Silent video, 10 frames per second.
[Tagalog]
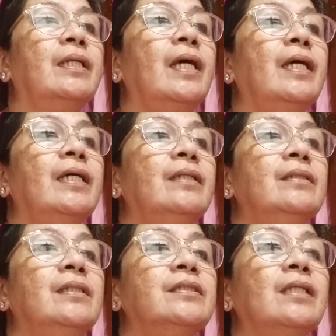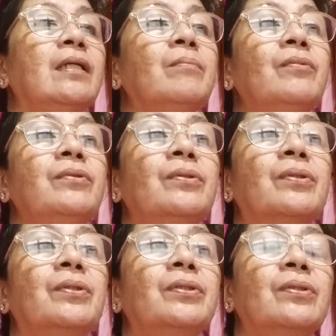Then, i-select mo
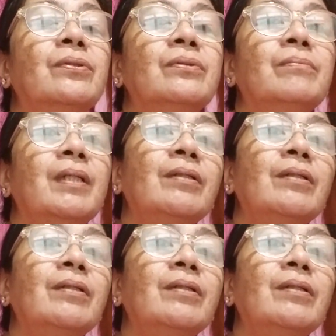doon yung,